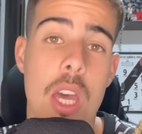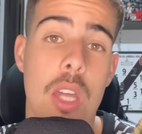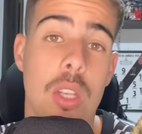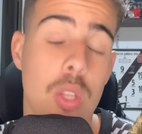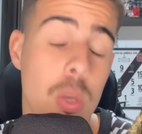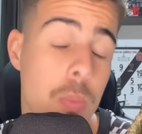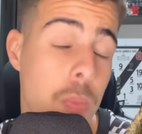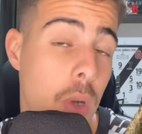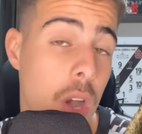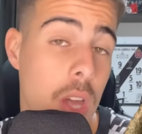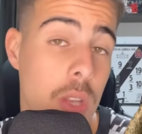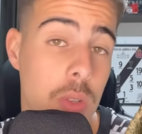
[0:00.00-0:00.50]

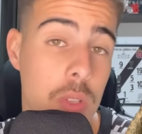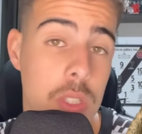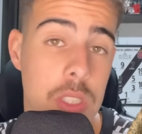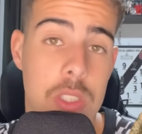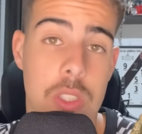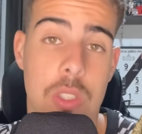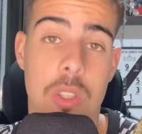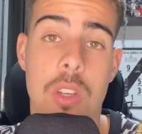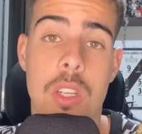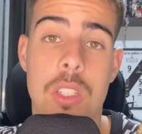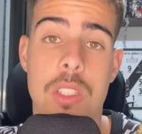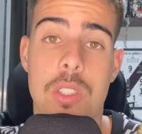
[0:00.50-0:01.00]
no Boa
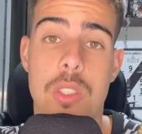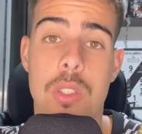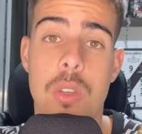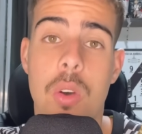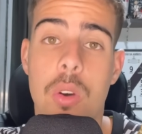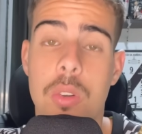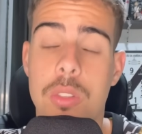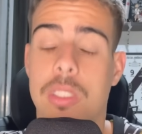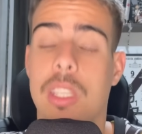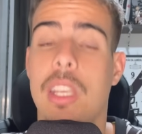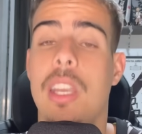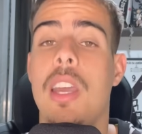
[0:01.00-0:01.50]
Noite Gigante de
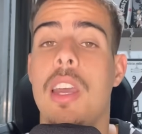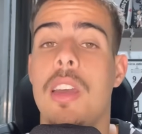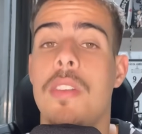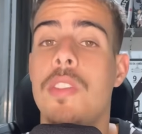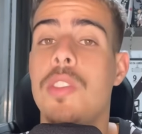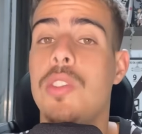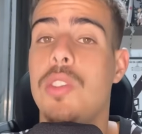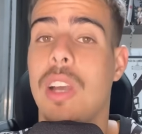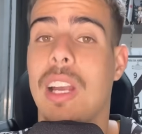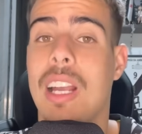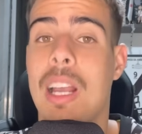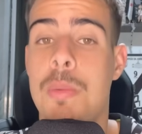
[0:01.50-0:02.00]
ontem,
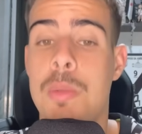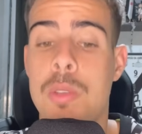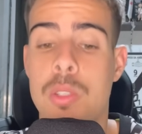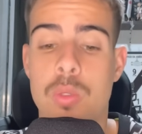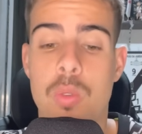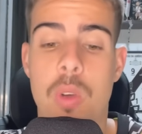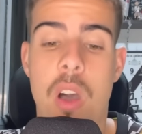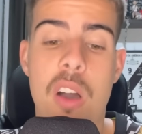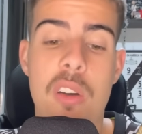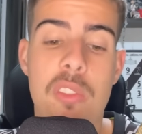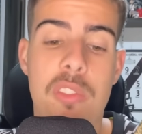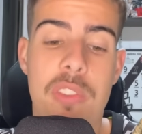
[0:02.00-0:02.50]
vestiu a camisa
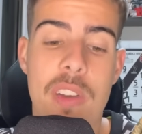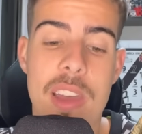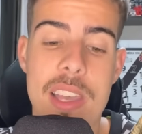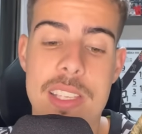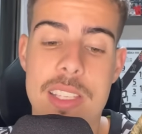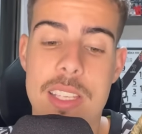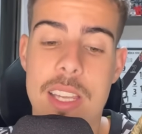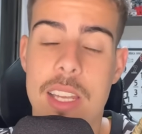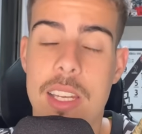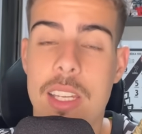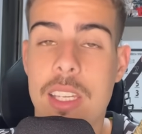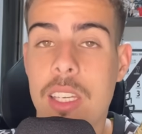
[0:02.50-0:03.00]
do Al
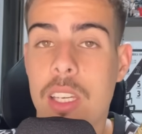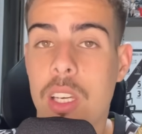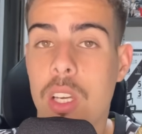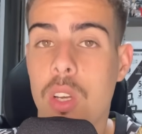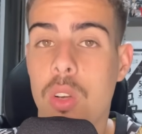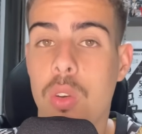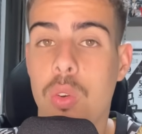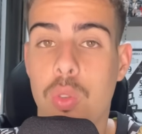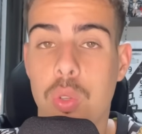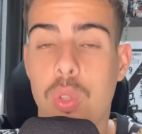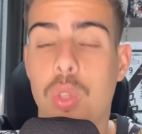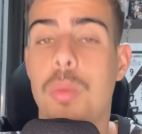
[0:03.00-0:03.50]
Faisali,
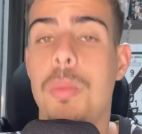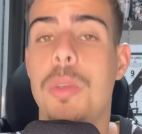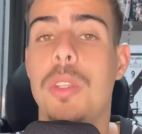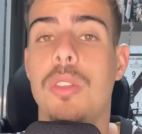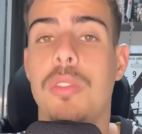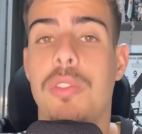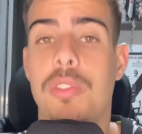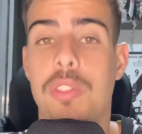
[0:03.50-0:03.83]
clube do